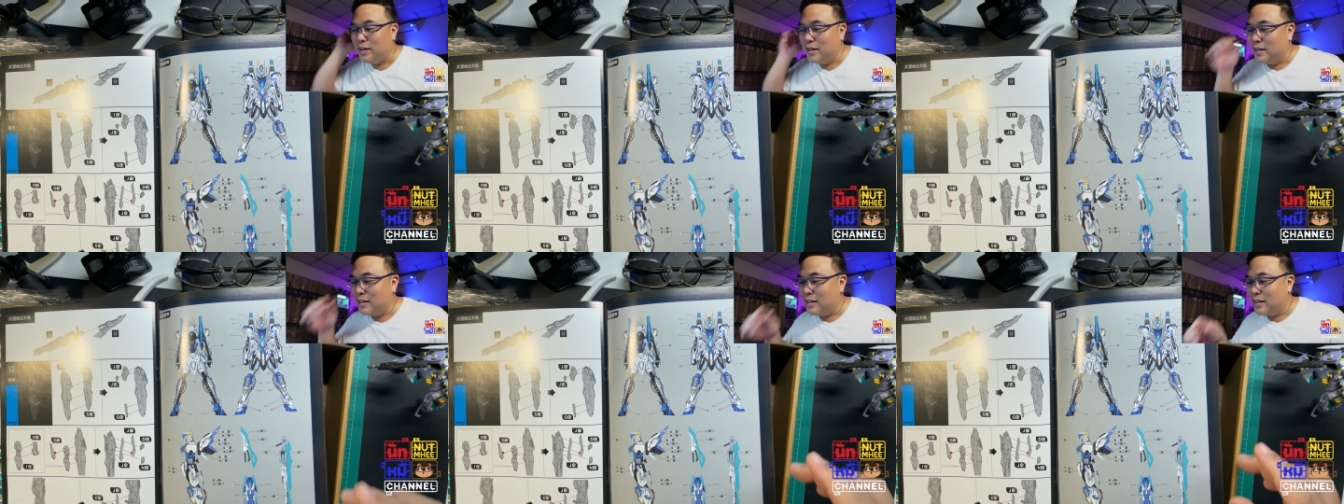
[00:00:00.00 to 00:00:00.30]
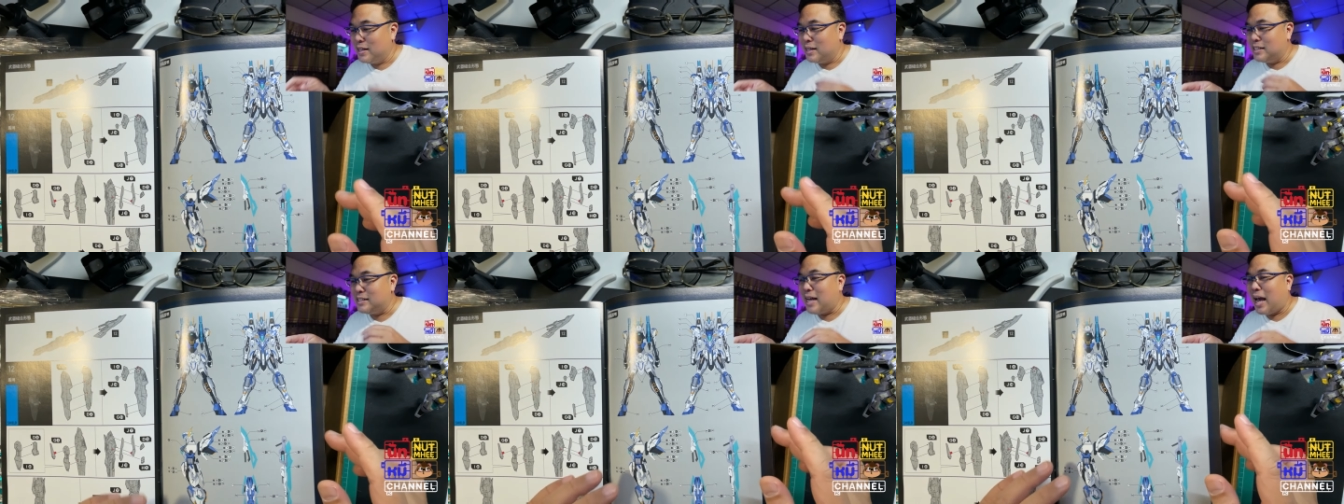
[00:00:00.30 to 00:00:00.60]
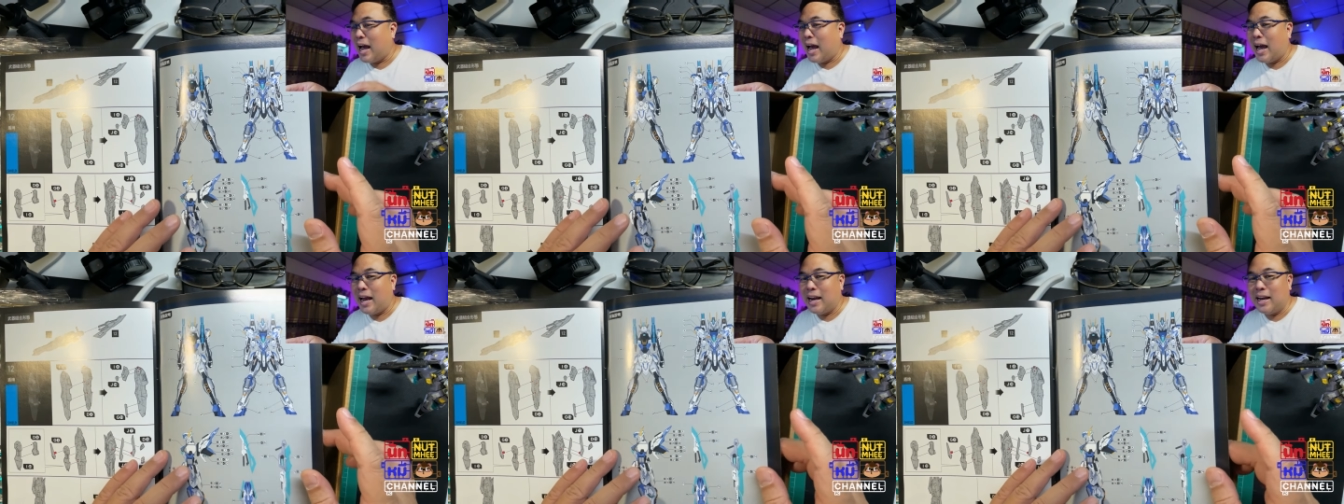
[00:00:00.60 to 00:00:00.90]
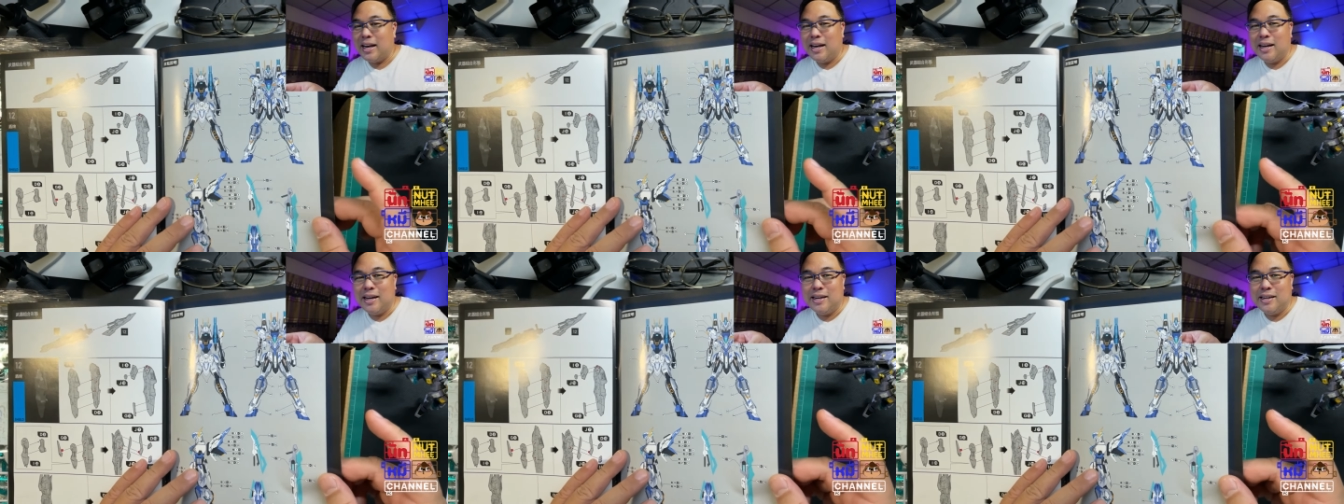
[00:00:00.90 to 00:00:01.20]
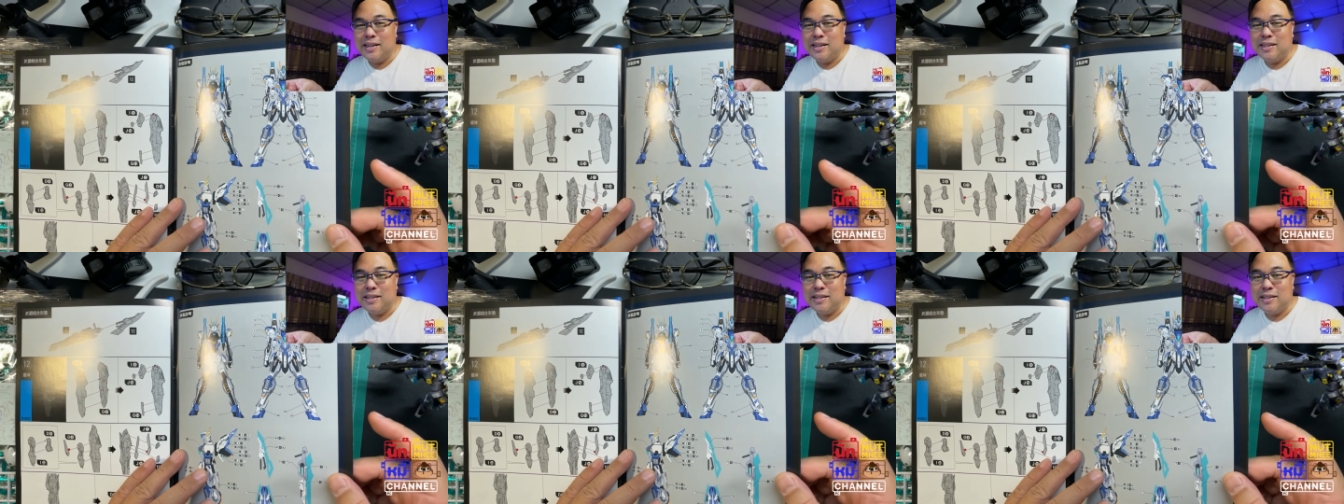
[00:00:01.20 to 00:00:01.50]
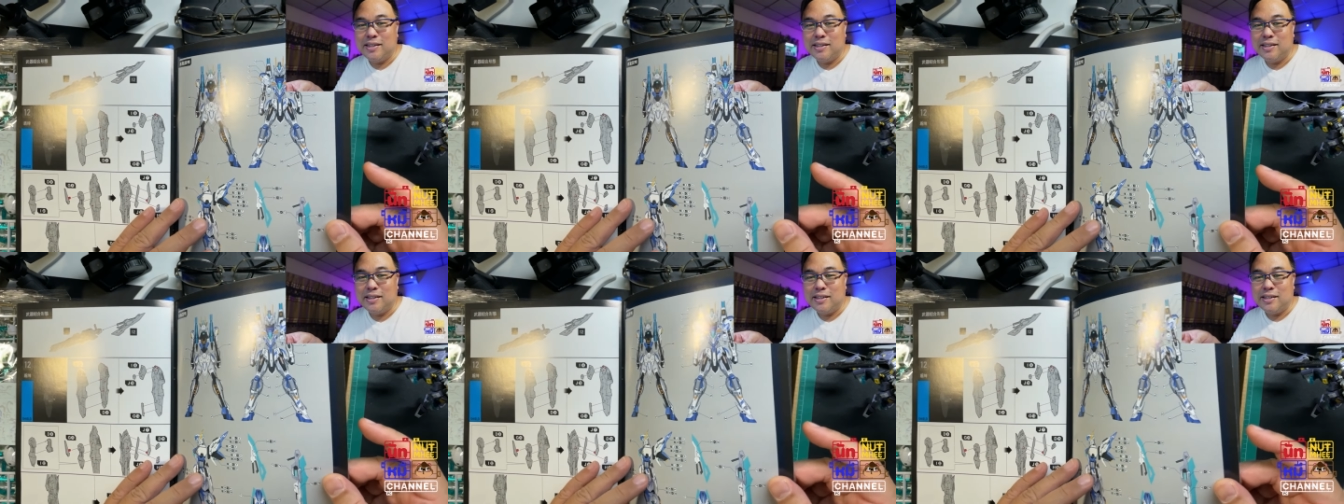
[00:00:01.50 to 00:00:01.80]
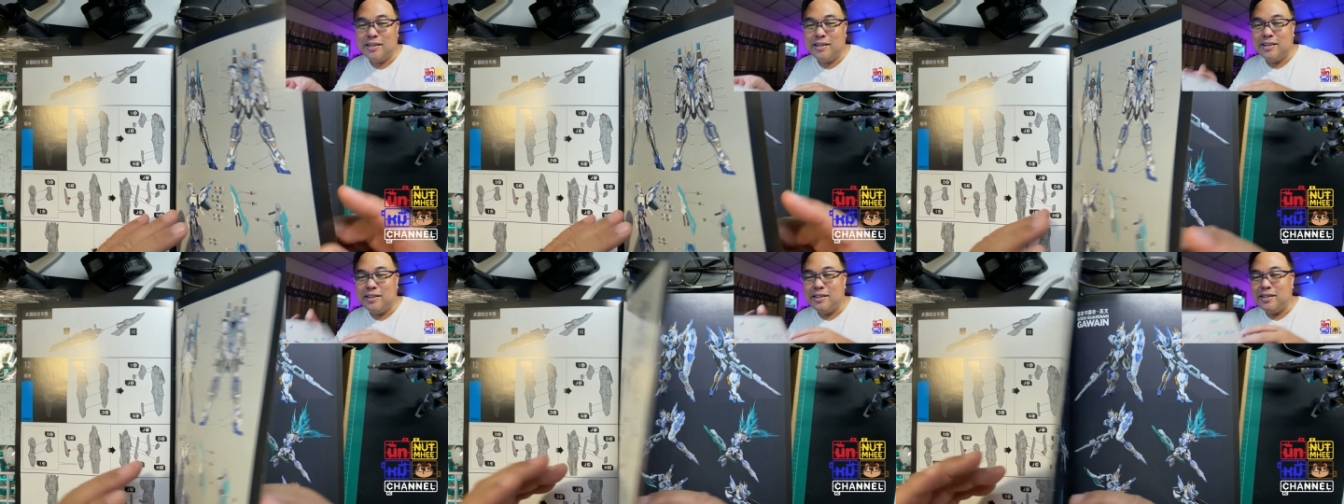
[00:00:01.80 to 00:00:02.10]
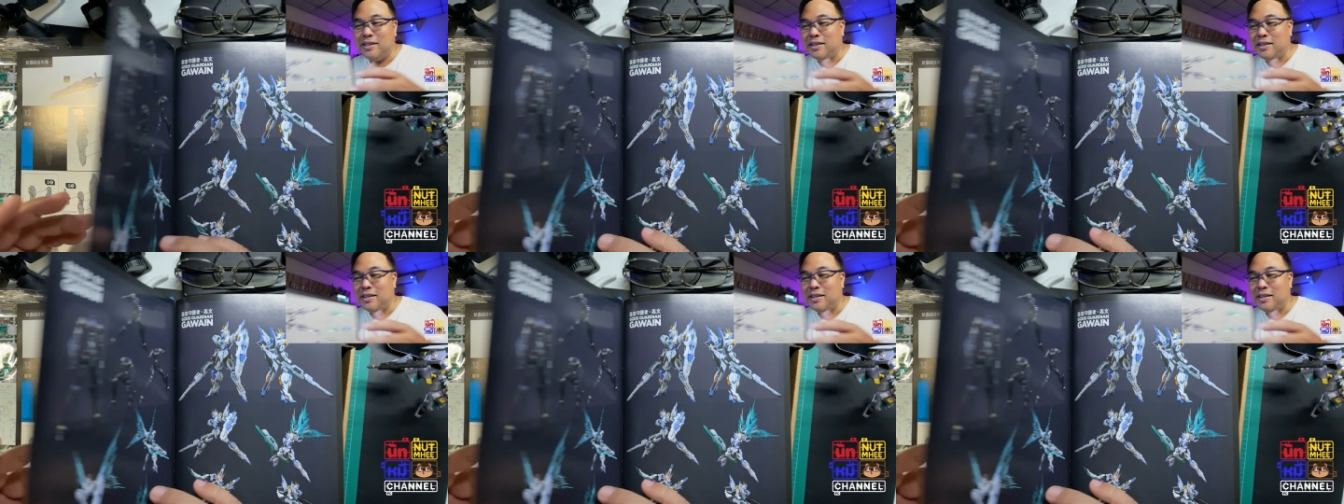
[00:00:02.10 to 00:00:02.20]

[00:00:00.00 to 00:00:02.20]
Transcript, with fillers: เยอะจัดแล้ว